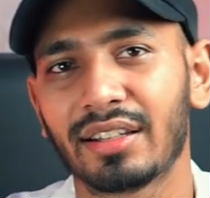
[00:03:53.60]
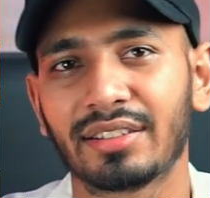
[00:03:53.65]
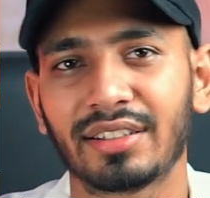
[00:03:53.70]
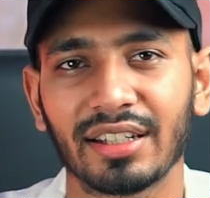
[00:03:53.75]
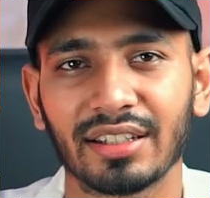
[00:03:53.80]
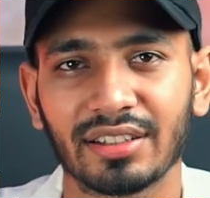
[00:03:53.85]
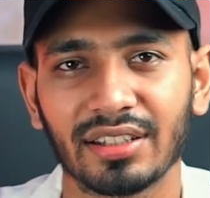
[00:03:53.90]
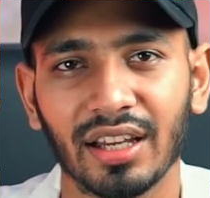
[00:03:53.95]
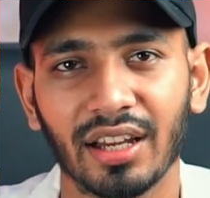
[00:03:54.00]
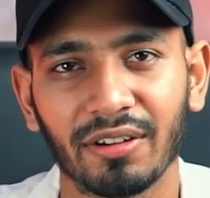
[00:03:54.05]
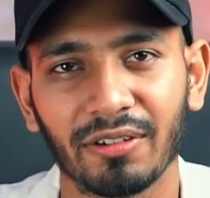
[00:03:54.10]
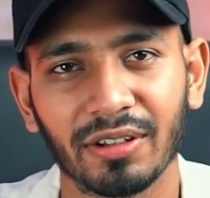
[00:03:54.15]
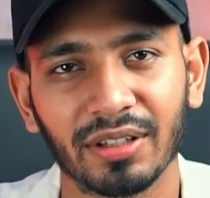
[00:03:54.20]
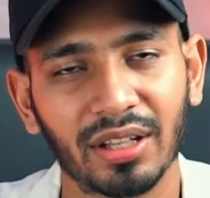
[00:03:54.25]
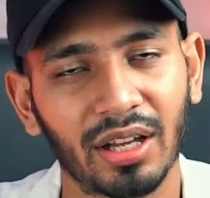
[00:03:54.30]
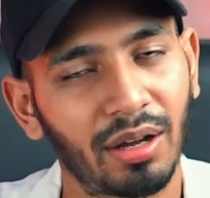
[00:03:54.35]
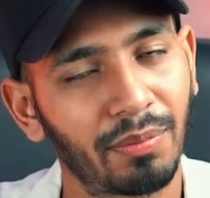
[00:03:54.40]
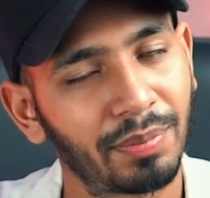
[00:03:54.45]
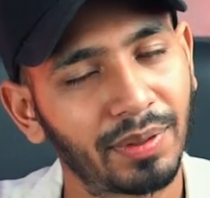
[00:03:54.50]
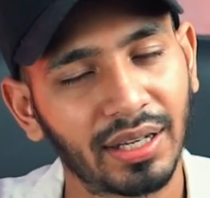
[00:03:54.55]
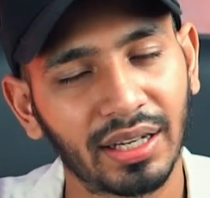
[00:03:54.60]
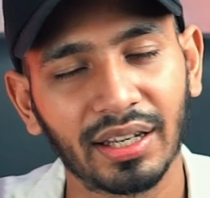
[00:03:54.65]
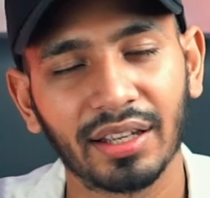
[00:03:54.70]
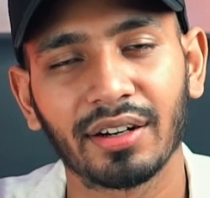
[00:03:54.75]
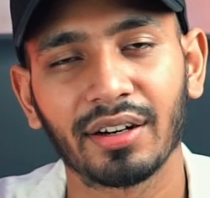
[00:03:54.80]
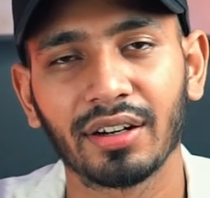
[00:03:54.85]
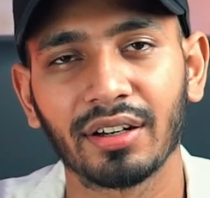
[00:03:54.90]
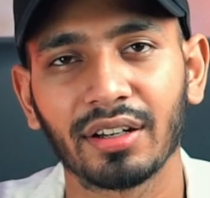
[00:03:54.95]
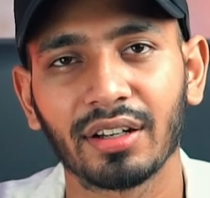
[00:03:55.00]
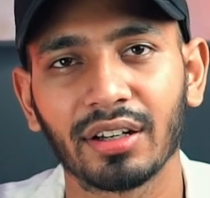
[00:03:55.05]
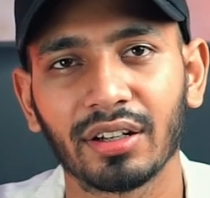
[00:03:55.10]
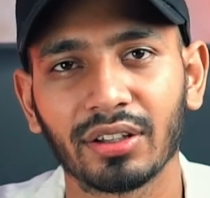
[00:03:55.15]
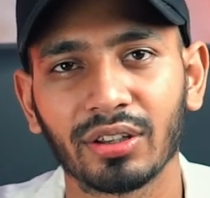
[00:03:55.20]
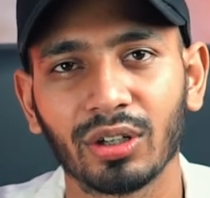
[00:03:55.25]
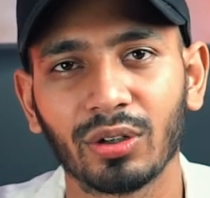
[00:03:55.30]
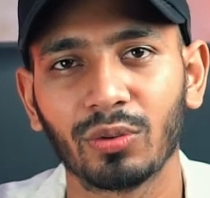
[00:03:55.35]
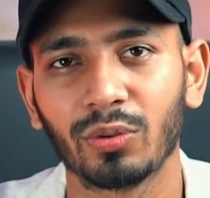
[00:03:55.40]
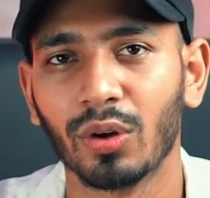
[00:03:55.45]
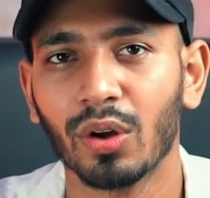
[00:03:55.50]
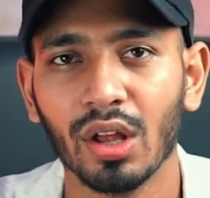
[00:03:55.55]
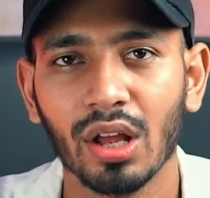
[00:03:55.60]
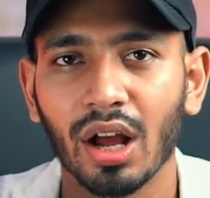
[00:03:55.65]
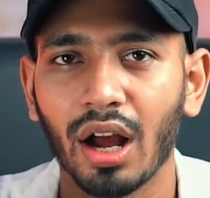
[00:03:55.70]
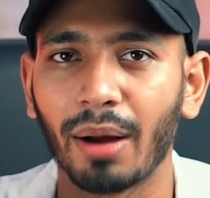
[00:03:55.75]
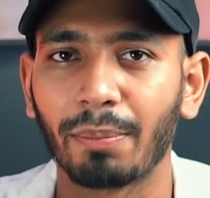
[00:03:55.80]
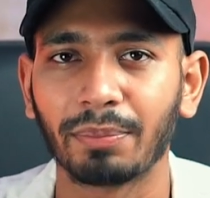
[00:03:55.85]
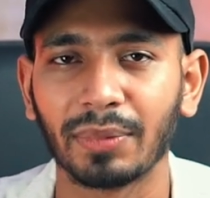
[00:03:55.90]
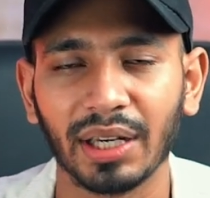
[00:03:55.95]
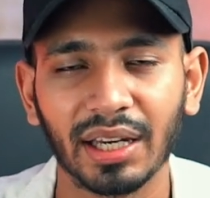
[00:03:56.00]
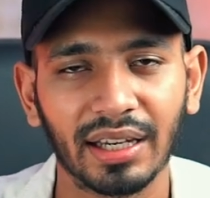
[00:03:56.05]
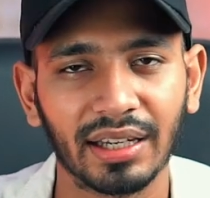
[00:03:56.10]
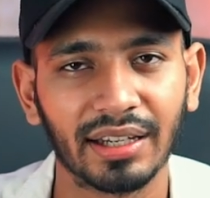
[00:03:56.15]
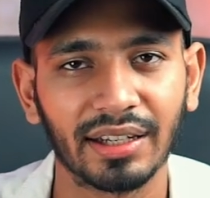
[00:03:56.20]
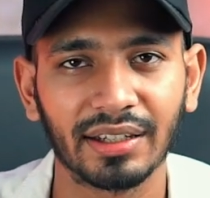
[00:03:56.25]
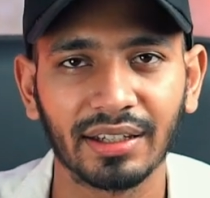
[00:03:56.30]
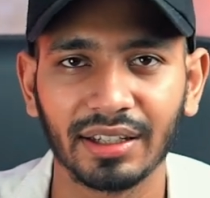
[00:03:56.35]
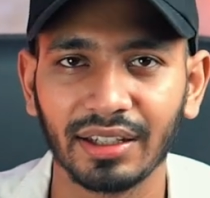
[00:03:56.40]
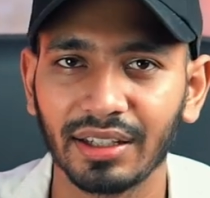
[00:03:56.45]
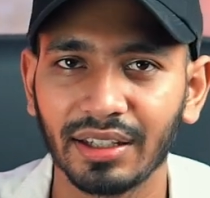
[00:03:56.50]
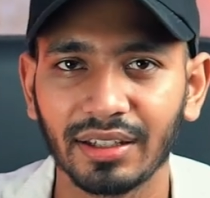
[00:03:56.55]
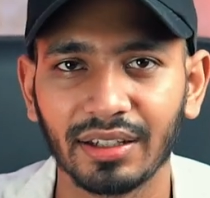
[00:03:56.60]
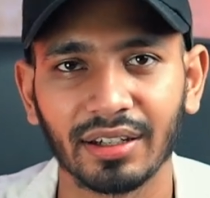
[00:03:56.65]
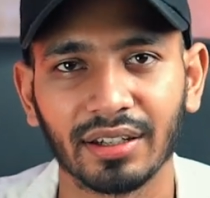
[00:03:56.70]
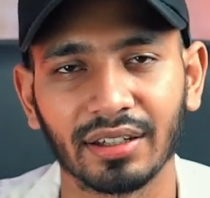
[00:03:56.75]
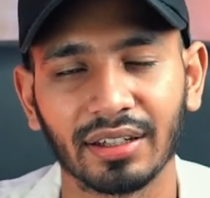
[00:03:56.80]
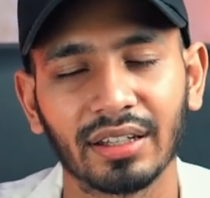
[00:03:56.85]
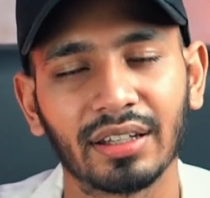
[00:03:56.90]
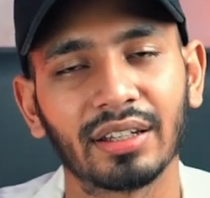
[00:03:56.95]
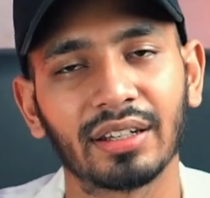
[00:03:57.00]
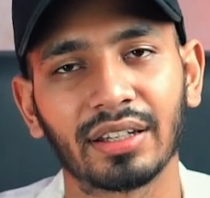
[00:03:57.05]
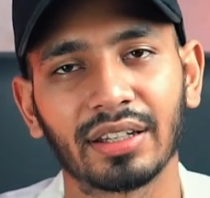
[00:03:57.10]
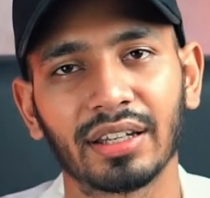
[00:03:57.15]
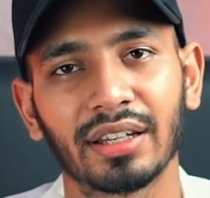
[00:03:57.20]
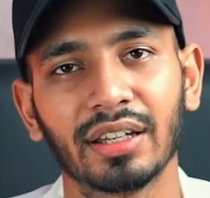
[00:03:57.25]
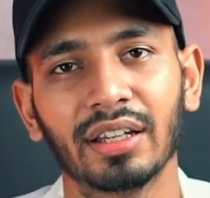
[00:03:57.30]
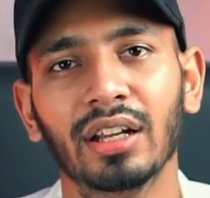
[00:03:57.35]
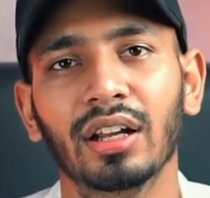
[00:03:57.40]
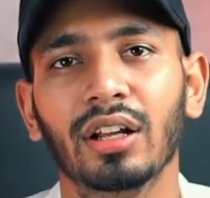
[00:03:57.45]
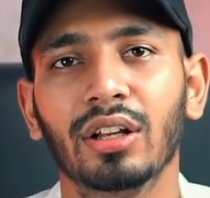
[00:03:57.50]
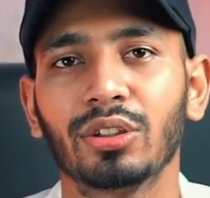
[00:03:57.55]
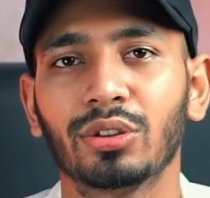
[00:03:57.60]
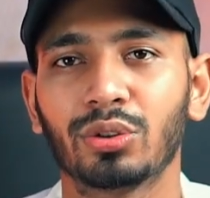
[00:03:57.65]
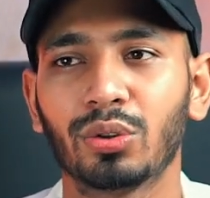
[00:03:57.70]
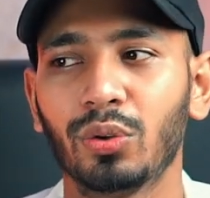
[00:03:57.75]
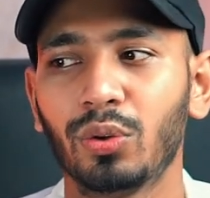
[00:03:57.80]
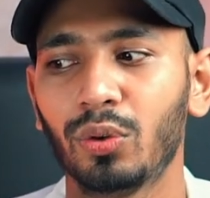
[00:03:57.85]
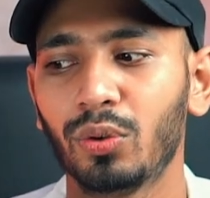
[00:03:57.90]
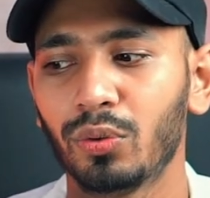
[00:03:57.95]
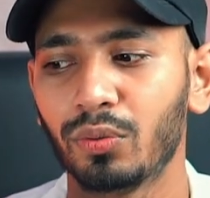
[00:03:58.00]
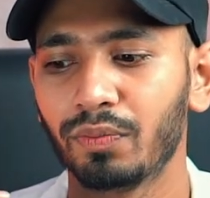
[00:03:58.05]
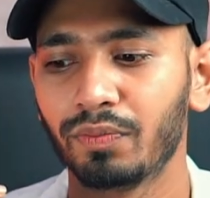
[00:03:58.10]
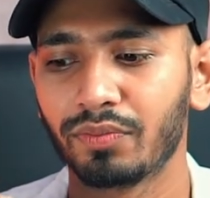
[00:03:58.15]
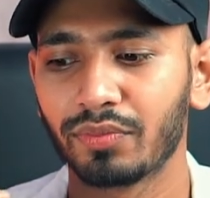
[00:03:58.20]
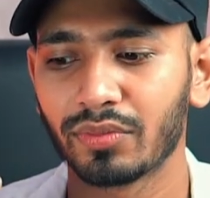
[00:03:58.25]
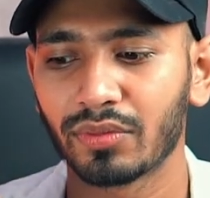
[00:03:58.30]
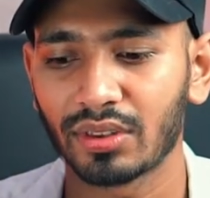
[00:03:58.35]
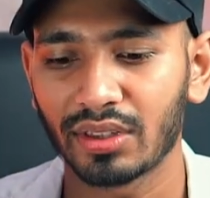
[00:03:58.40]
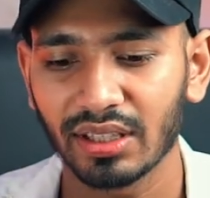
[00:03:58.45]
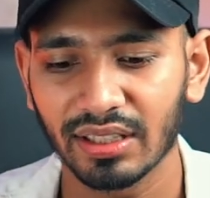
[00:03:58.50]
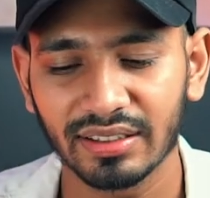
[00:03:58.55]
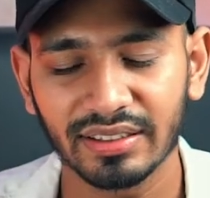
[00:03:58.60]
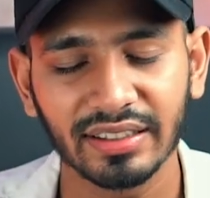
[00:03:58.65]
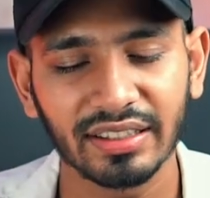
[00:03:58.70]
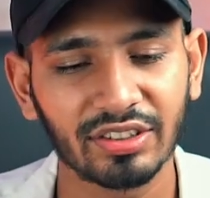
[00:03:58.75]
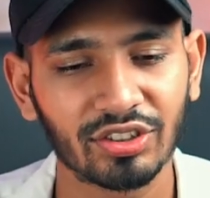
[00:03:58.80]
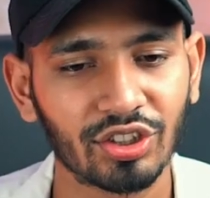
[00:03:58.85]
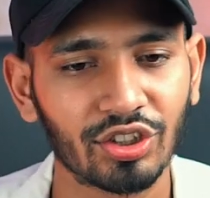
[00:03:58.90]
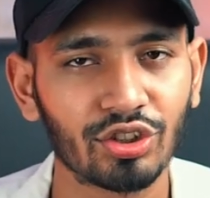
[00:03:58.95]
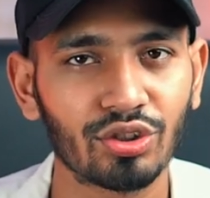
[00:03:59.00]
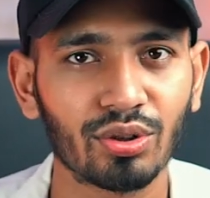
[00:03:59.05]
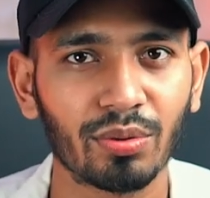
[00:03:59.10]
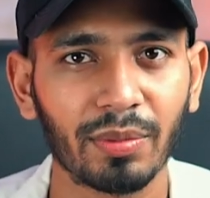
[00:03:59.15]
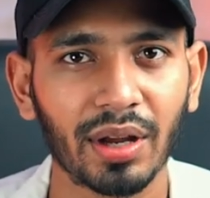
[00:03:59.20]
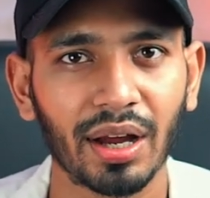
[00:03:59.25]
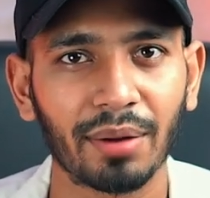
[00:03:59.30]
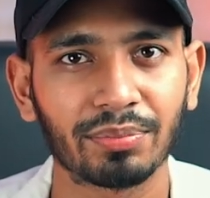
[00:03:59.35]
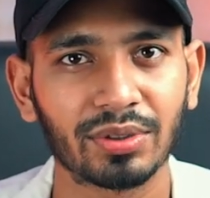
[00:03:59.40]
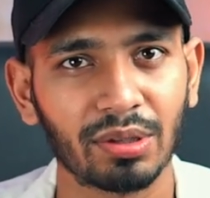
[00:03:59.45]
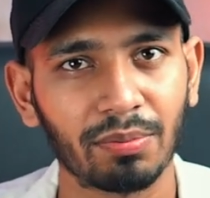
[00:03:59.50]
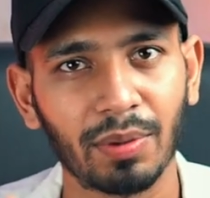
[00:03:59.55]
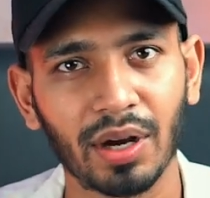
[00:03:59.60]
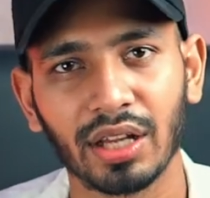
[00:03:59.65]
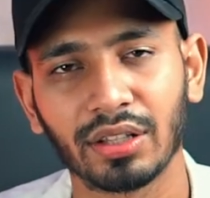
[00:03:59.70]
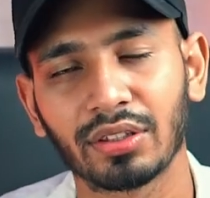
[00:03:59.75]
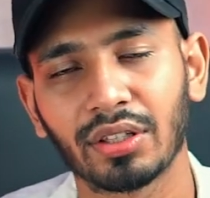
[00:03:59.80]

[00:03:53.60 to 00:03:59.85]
हैश टैग सारविंद आपके लिए रन करता हूँ अपने लिए नहीं रन करके सो so, तीसरी चीज़ जो मैं आपसे